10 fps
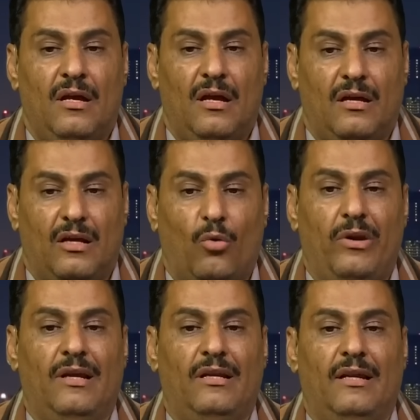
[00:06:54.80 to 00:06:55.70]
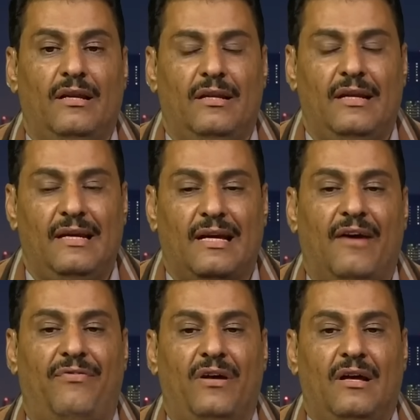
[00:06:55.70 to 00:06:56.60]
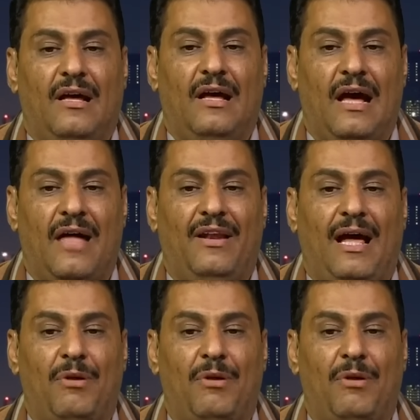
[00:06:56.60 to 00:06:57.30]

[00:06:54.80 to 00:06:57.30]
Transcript: قوي لإيقاف هذا العبث